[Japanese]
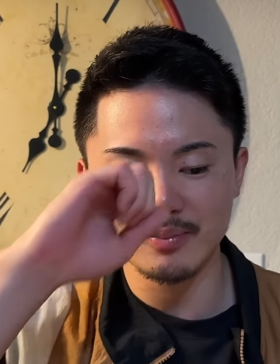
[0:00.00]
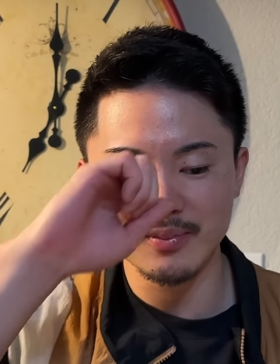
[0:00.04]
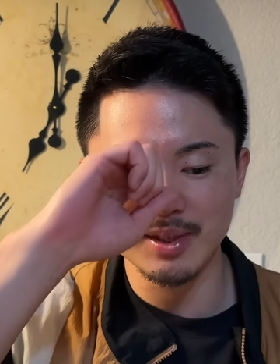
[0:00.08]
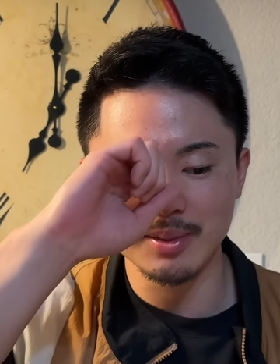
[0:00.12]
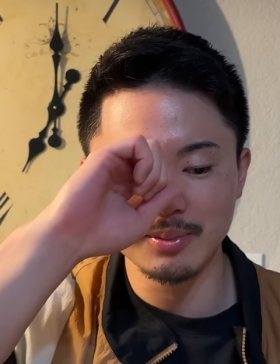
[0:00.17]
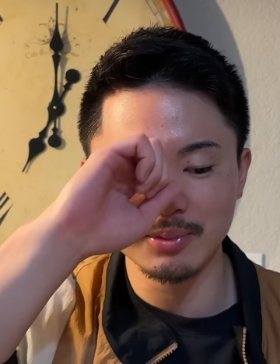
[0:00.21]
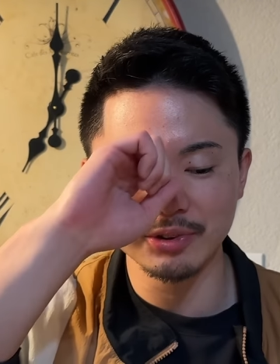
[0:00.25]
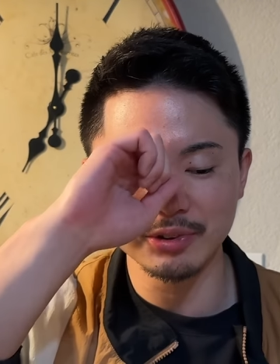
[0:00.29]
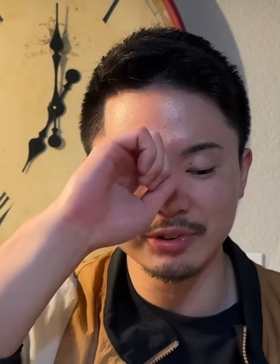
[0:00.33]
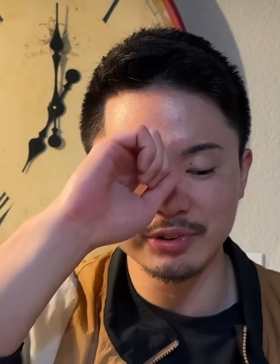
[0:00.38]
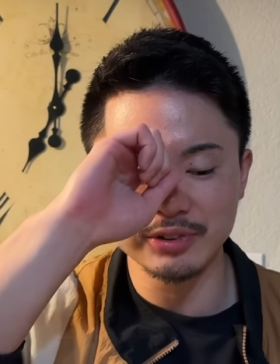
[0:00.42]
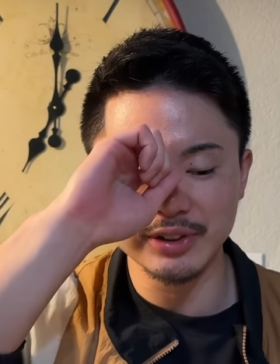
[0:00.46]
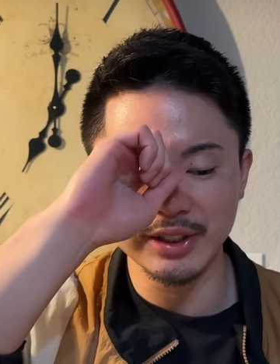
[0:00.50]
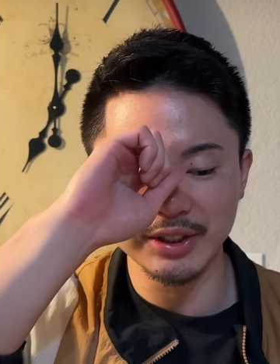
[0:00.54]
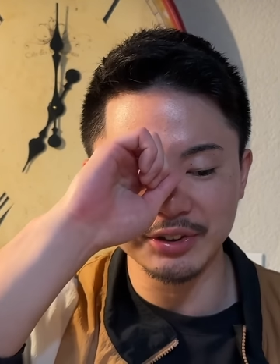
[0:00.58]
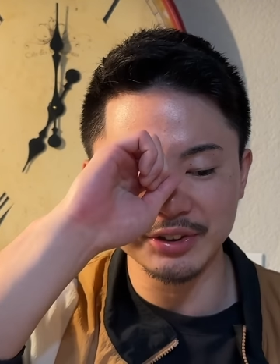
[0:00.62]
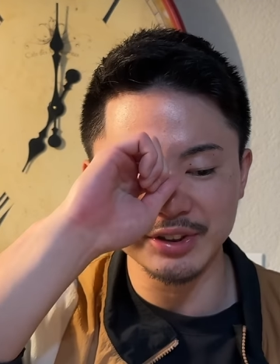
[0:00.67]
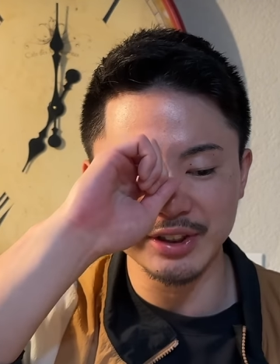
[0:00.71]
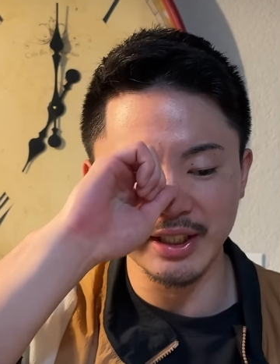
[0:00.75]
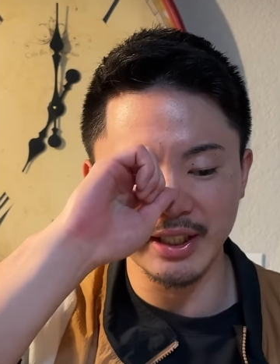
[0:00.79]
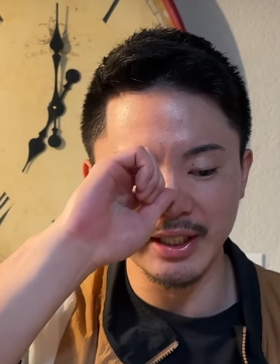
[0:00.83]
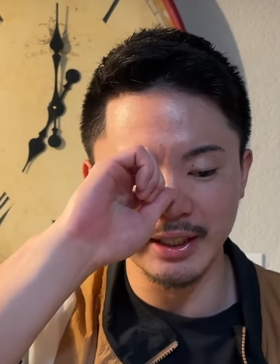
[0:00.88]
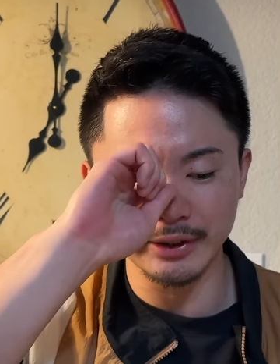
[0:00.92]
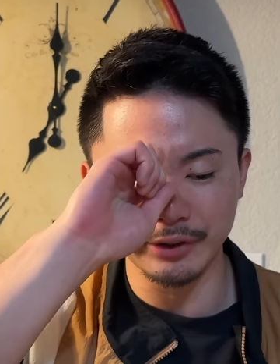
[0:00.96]
僕はど
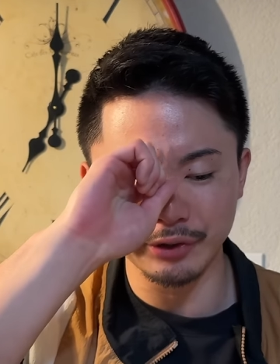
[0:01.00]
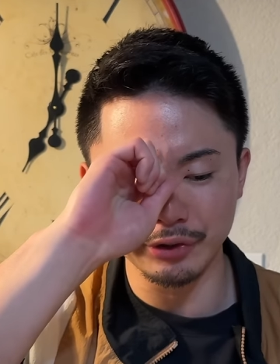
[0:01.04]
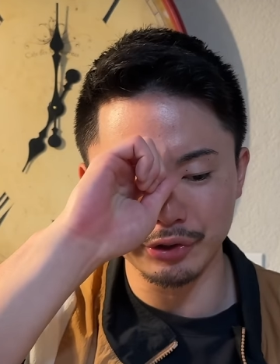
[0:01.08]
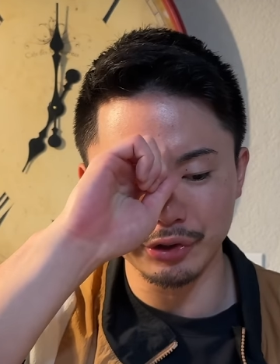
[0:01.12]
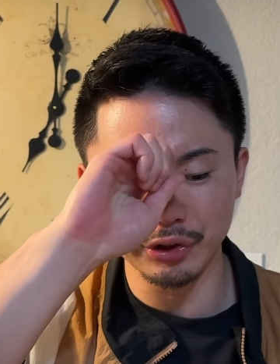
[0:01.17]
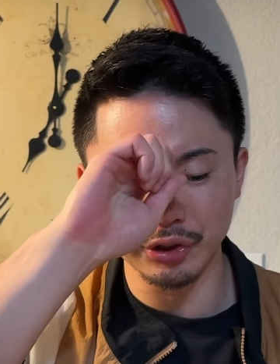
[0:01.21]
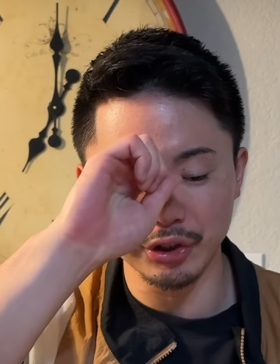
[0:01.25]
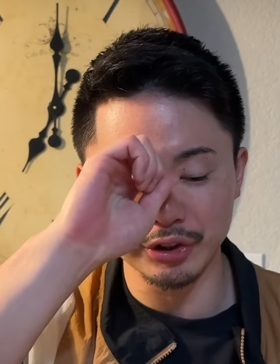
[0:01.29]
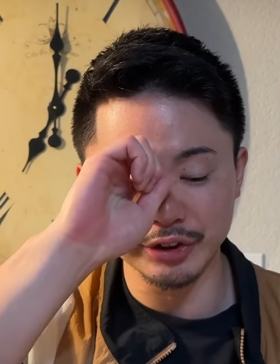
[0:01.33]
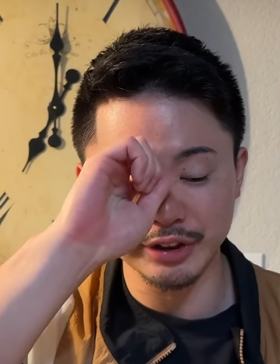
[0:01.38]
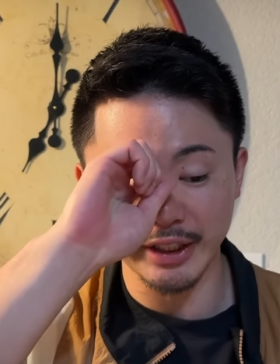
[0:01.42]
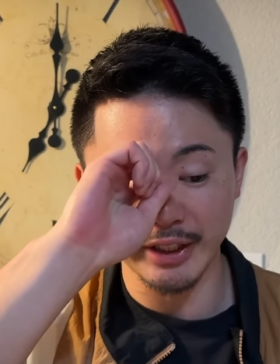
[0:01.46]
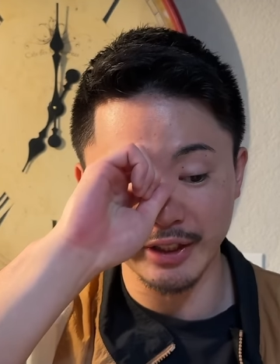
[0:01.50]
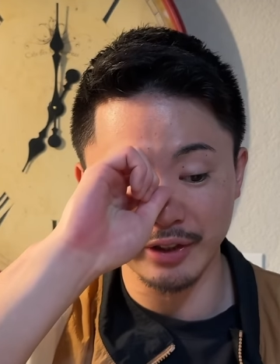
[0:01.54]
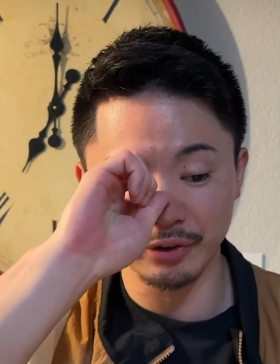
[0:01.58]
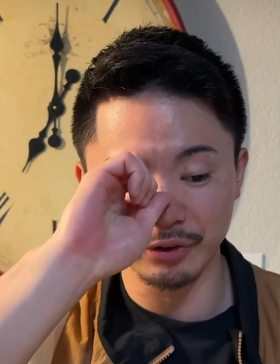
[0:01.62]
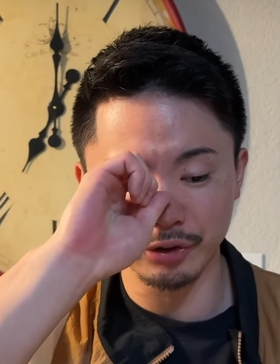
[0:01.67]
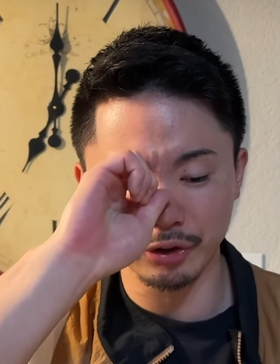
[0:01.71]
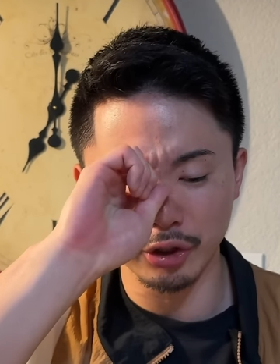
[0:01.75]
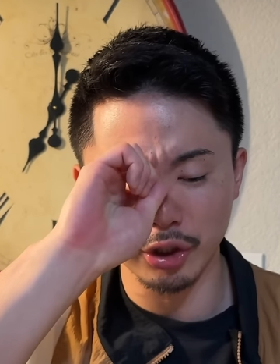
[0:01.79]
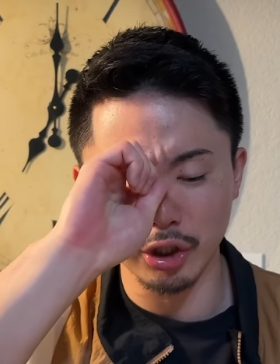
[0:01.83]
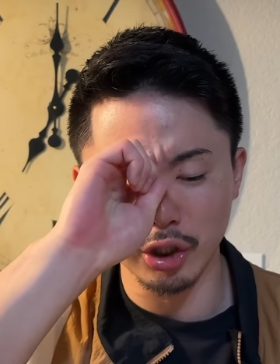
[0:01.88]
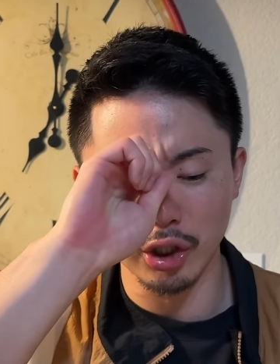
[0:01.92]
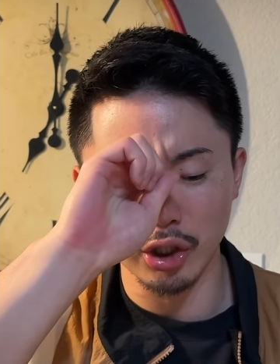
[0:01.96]
ちらかというと、先ほ
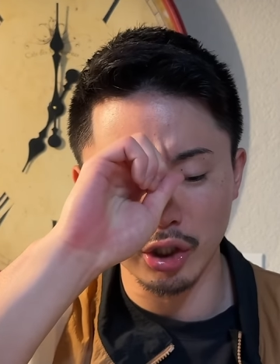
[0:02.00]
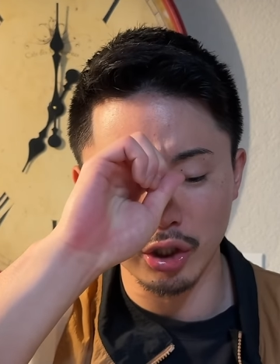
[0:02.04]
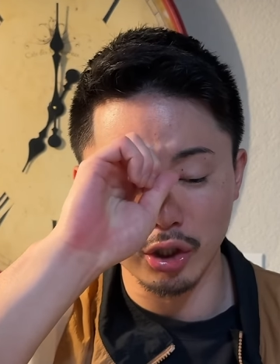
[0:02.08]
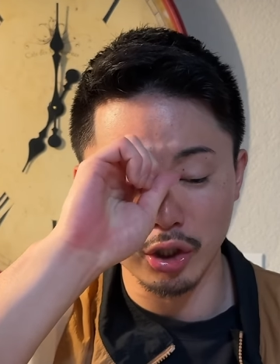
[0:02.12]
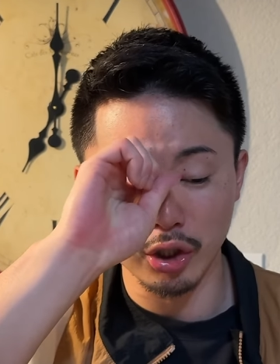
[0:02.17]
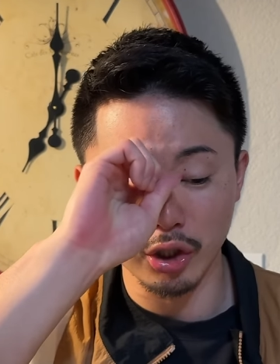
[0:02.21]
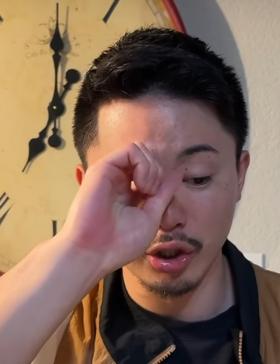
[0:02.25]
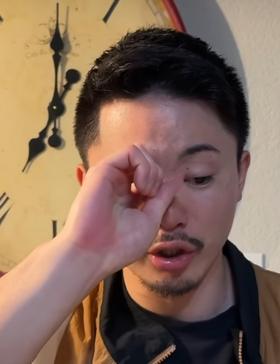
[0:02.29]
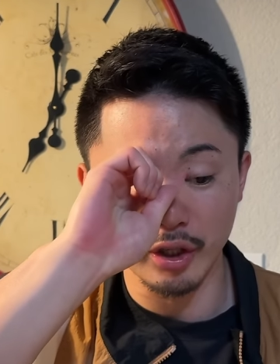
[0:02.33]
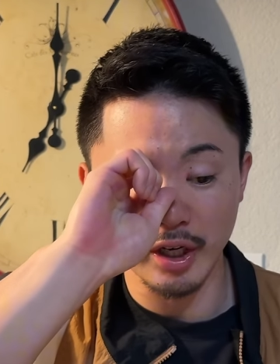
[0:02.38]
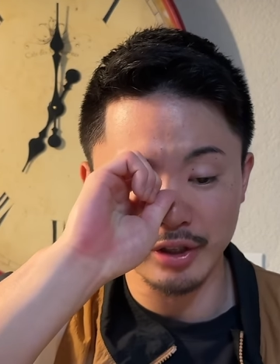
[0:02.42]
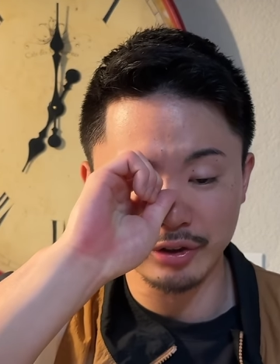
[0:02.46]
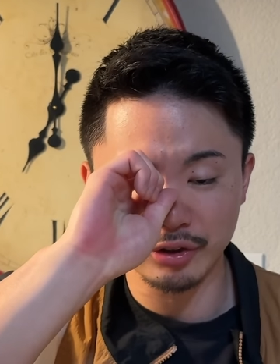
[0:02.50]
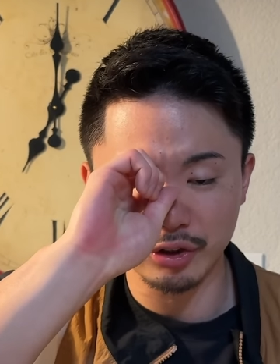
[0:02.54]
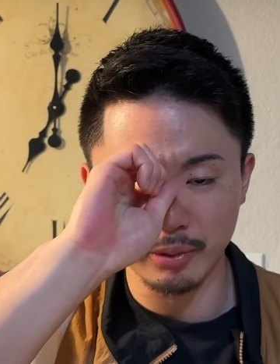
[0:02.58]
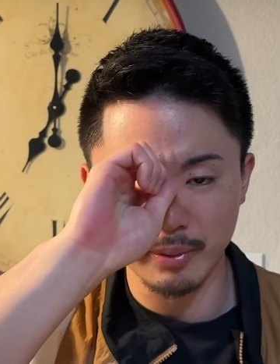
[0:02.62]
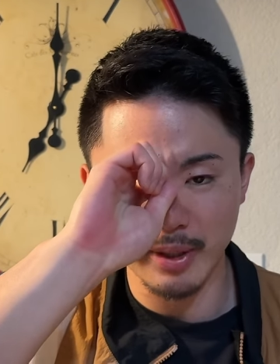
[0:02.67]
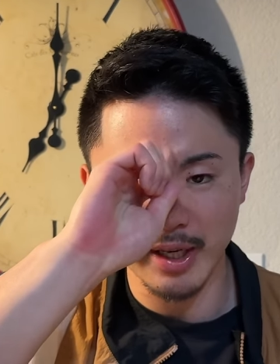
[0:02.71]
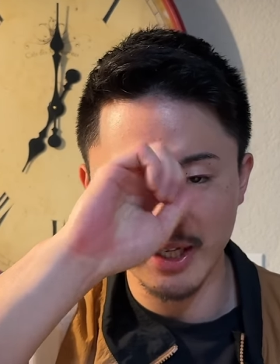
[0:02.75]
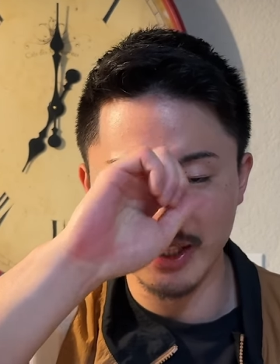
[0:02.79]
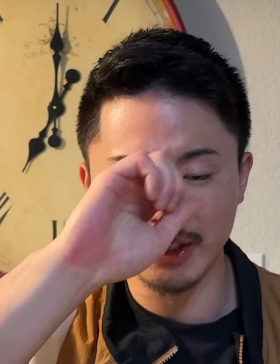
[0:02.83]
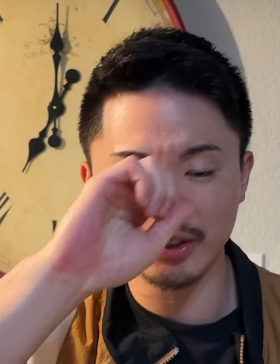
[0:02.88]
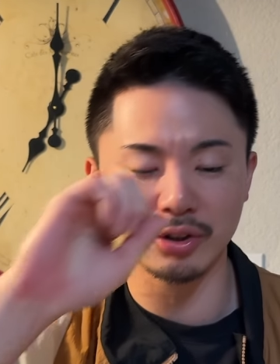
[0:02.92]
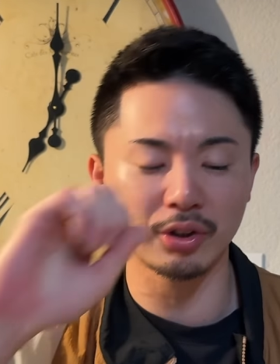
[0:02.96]
どのレフト
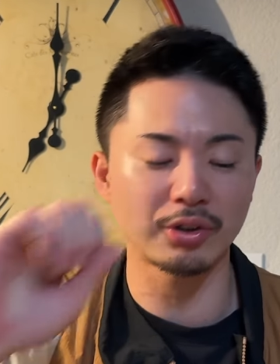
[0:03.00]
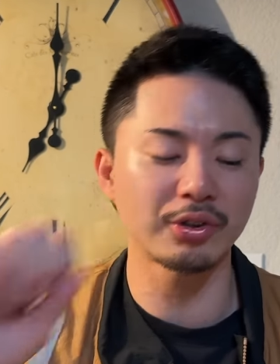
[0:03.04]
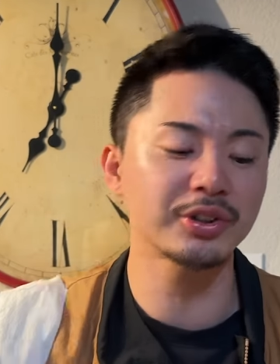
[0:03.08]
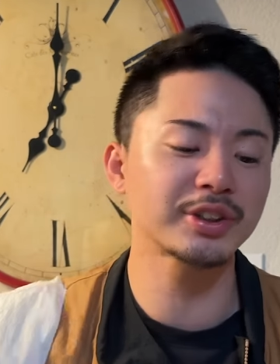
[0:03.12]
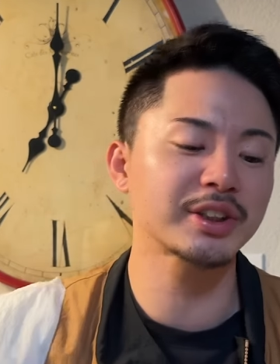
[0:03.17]
前ヒット、